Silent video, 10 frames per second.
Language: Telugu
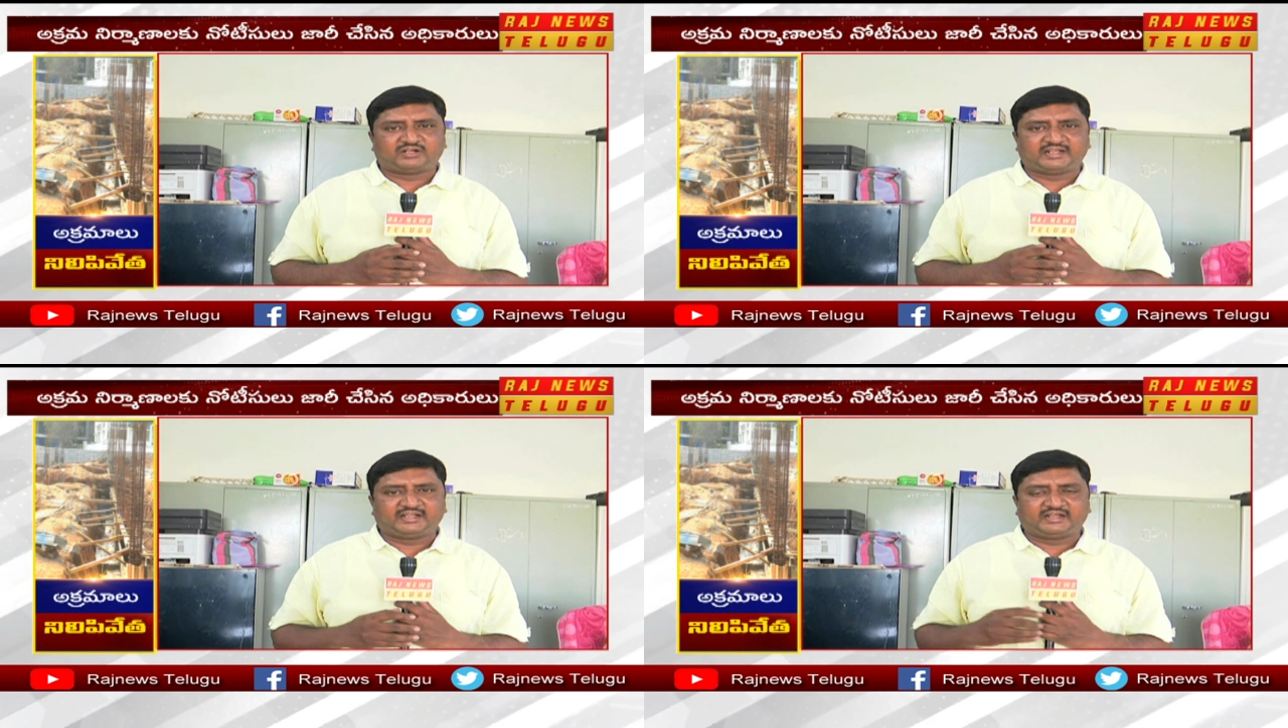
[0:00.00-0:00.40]

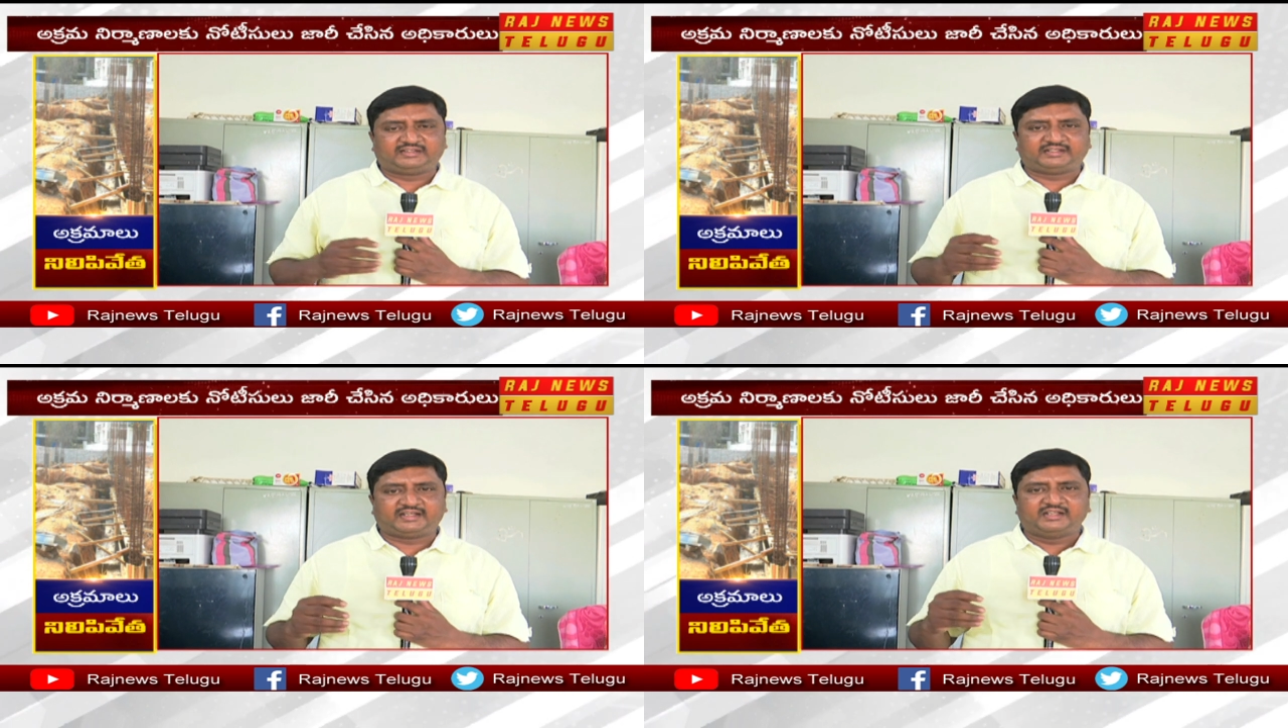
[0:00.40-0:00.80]
ఉన్నాయి
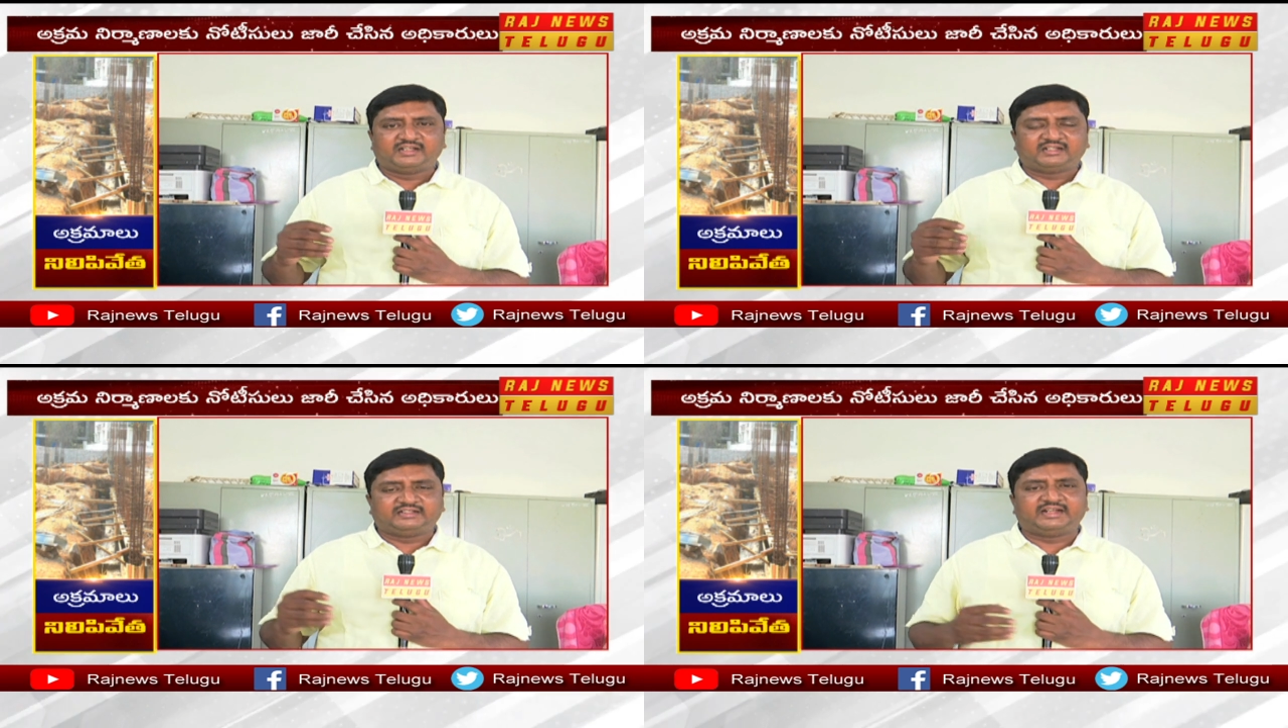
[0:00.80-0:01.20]
అయితే
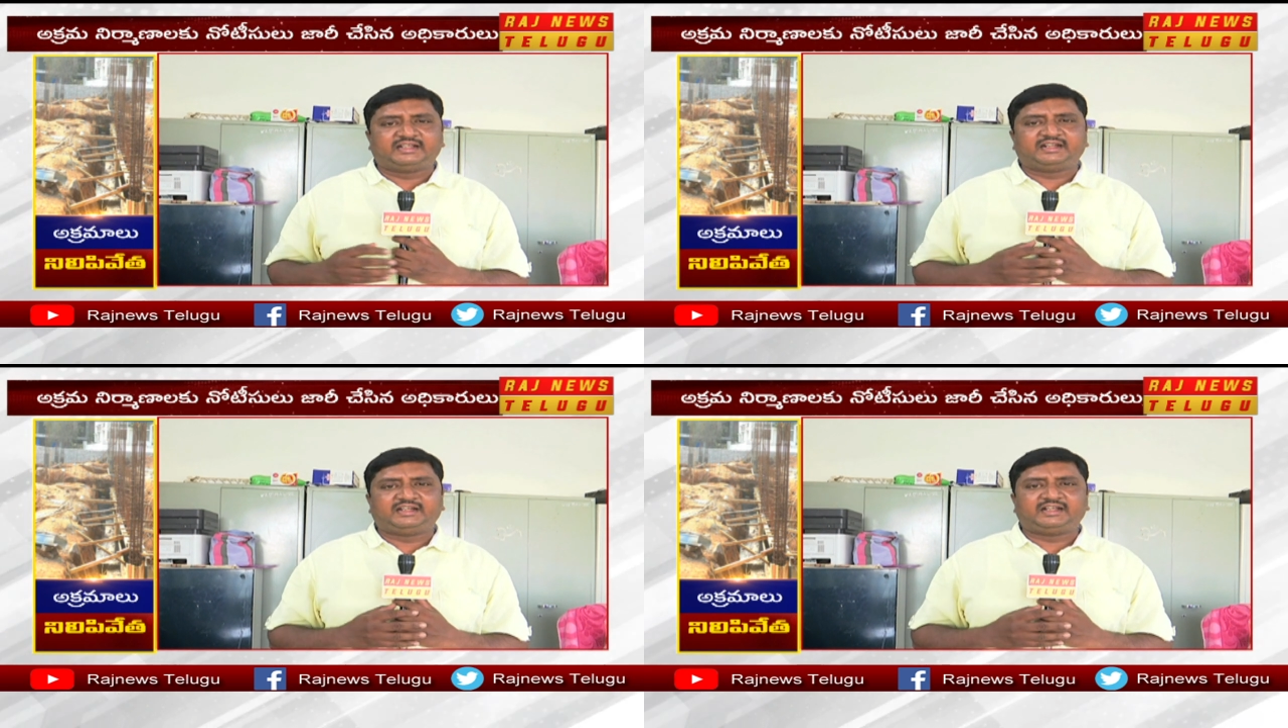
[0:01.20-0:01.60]

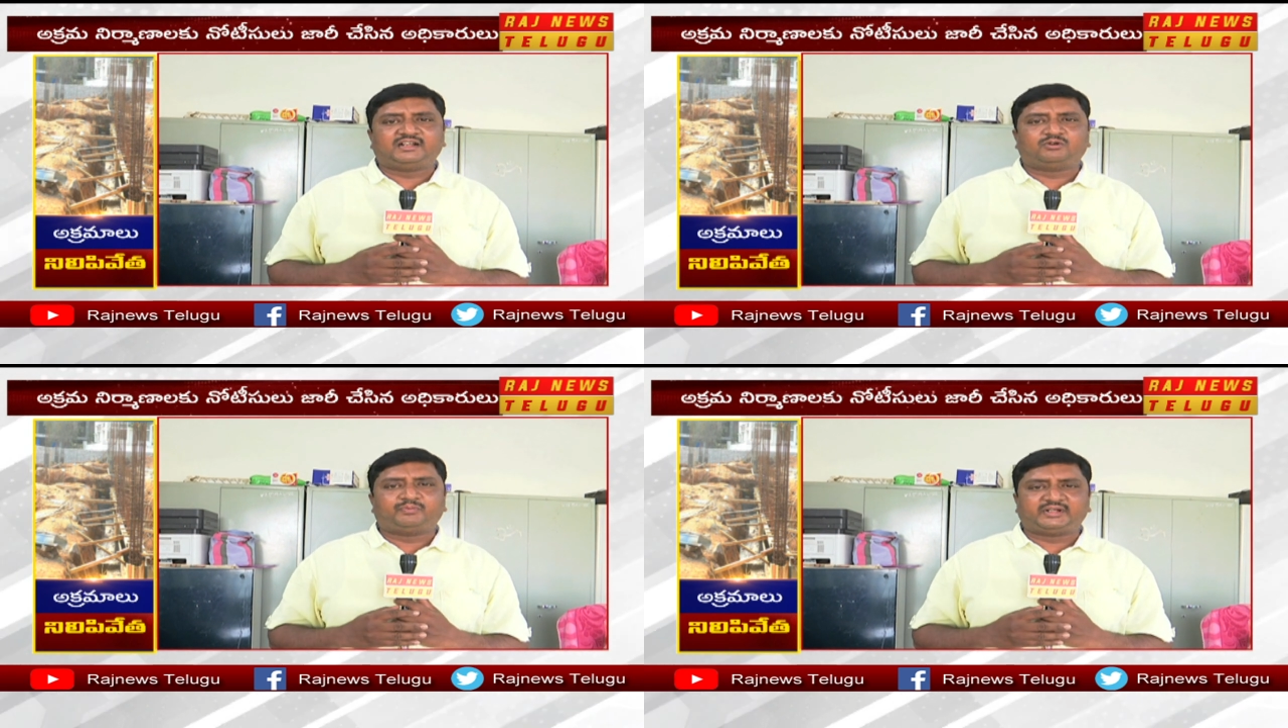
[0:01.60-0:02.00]
దీనికి
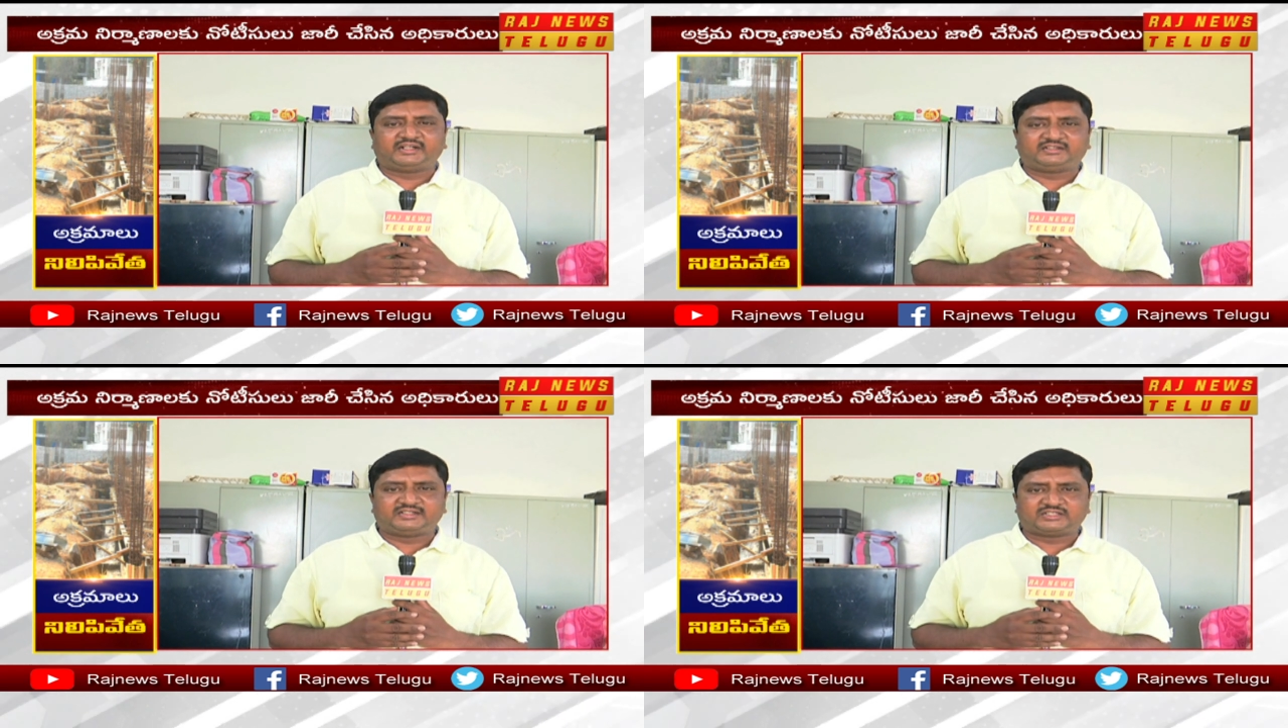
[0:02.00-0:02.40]
లీగల్
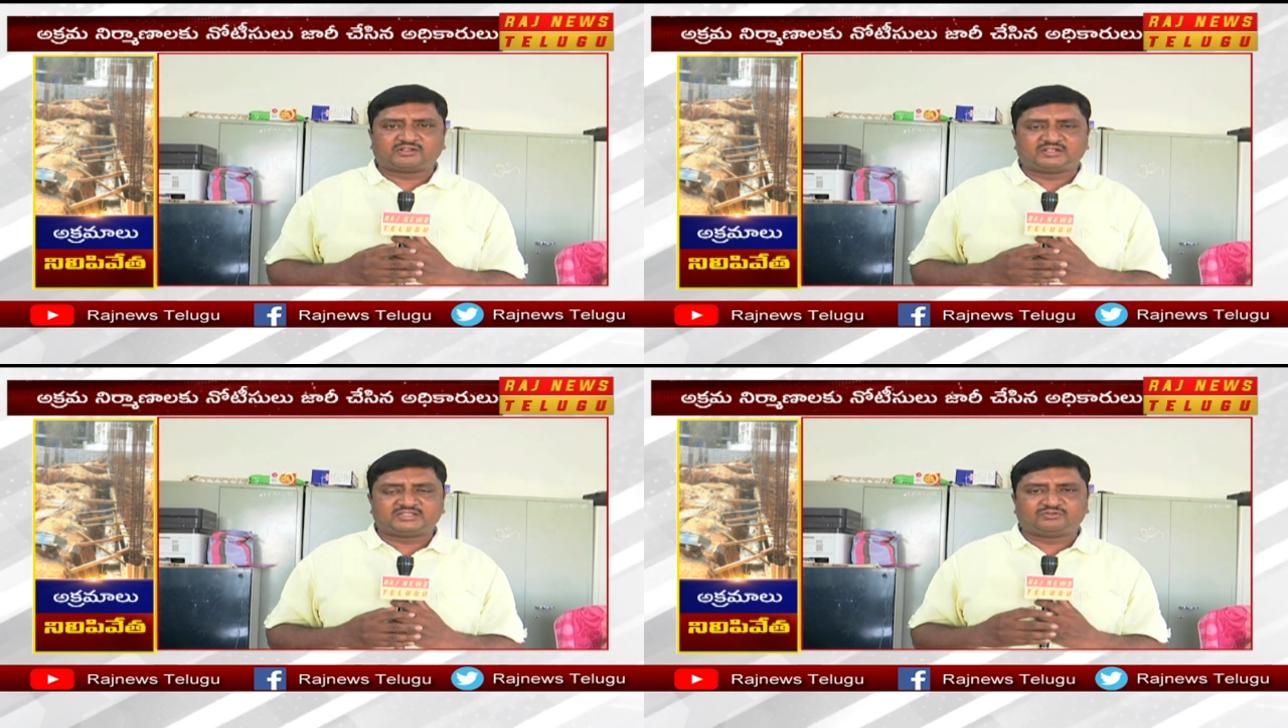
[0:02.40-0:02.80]
ఒపీనియన్
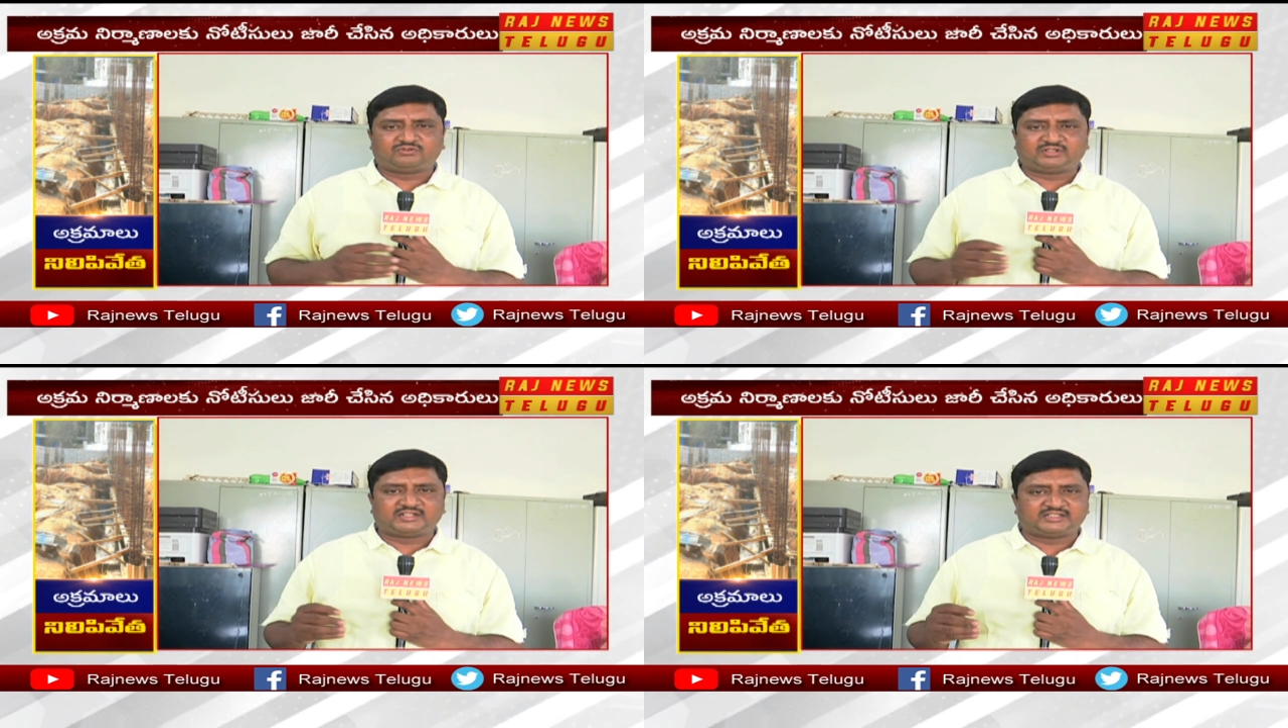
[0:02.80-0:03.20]
తీసుకోవాల్సి
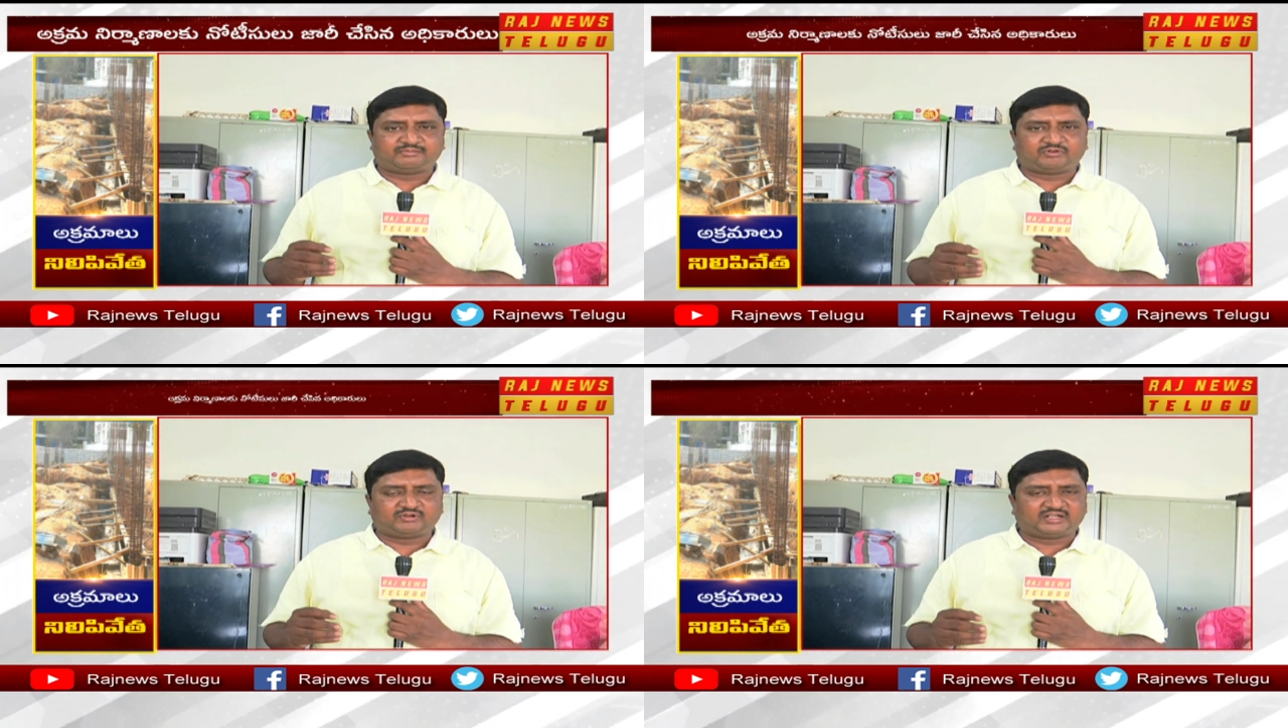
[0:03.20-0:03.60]
ఉంటుందని
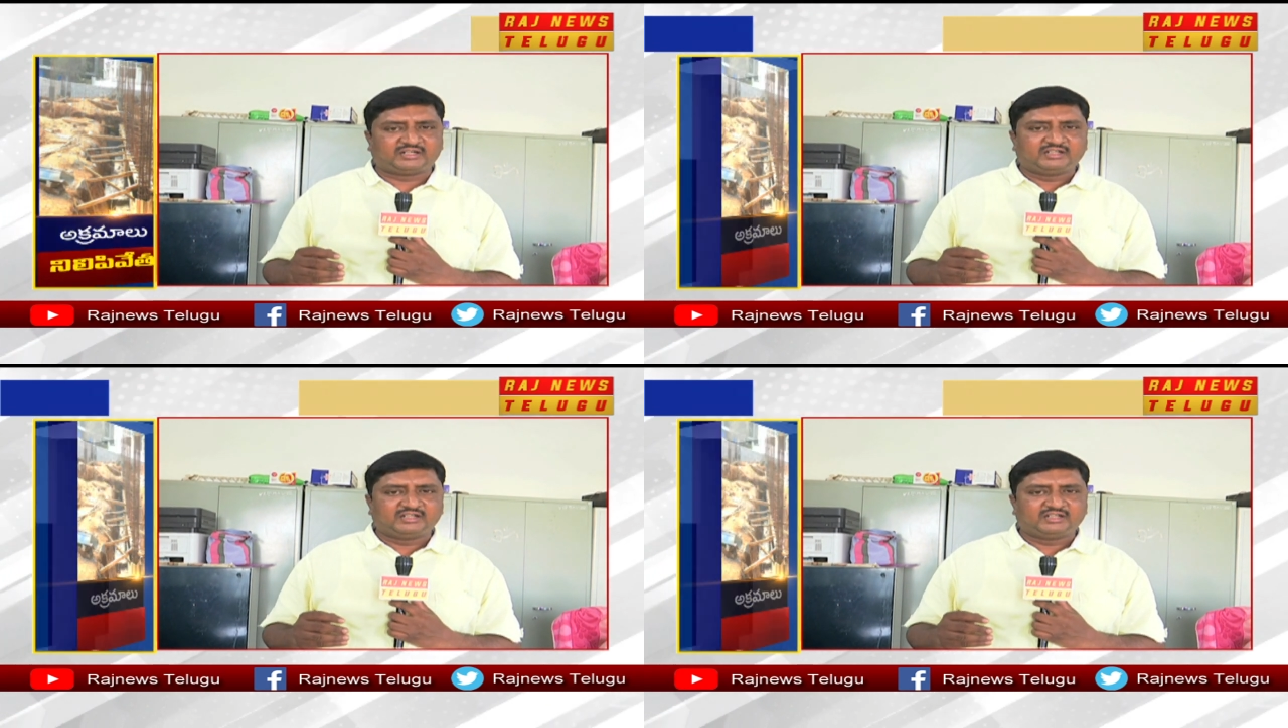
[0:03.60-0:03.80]
చెప్పి కూడా